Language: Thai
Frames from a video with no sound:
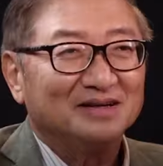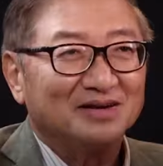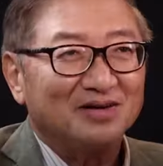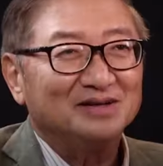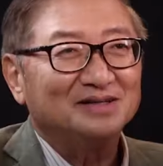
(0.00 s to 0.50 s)

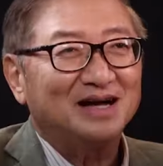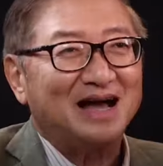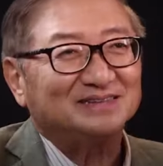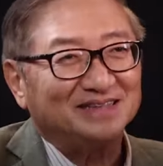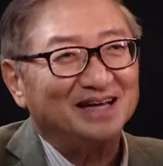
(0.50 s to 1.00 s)
ก็คือหา
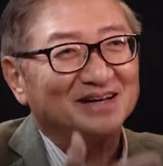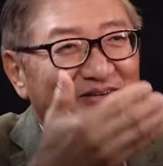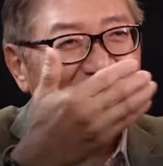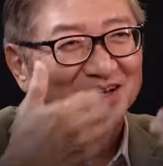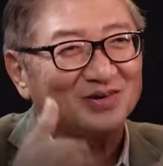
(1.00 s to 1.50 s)
เสียงให้
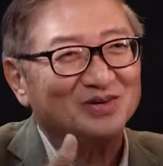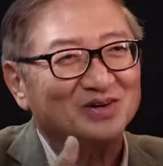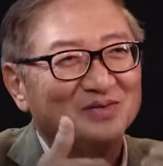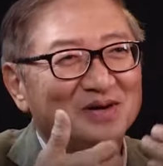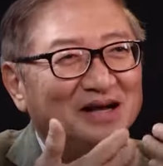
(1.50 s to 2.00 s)
เราไงคน
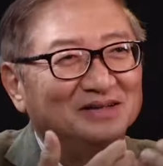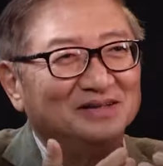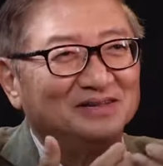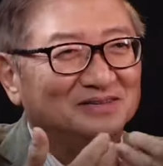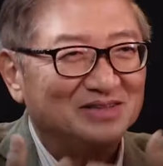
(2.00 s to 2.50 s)
ก็มา
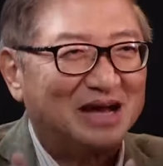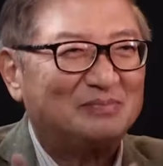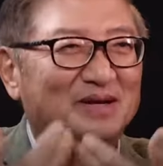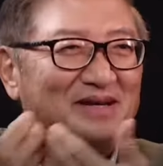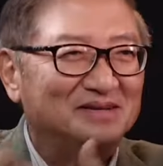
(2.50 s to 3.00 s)
อยาก
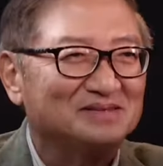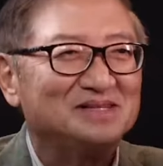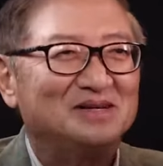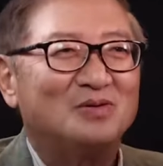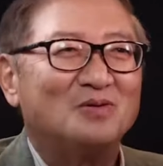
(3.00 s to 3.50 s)
เปลี่ยนทัน
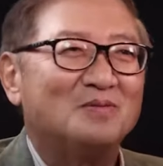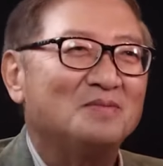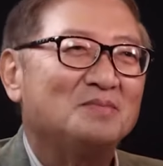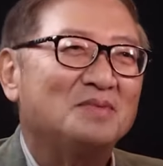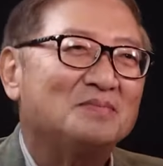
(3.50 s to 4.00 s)
ทีโอ้โห
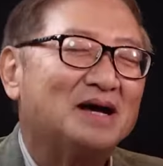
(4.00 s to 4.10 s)
ไม่ไม่ไป